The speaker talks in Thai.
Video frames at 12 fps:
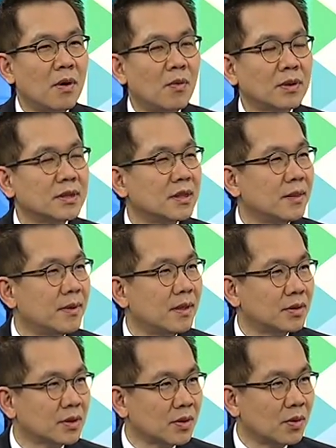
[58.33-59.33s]
มองว่า GDP
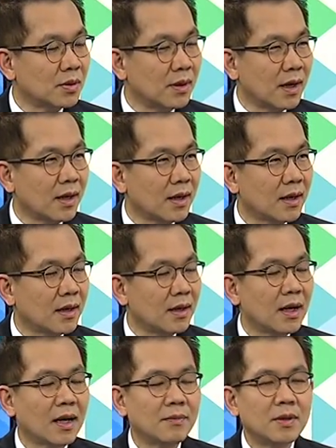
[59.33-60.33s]
เราจะโตเท่าไหร่
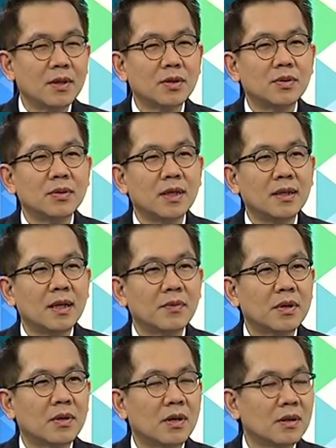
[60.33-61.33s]
นะครับส่วนใหญ่นัก
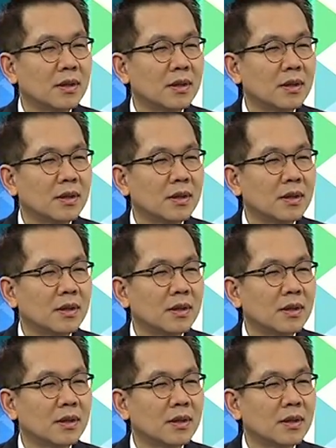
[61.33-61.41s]
วิเคราะห์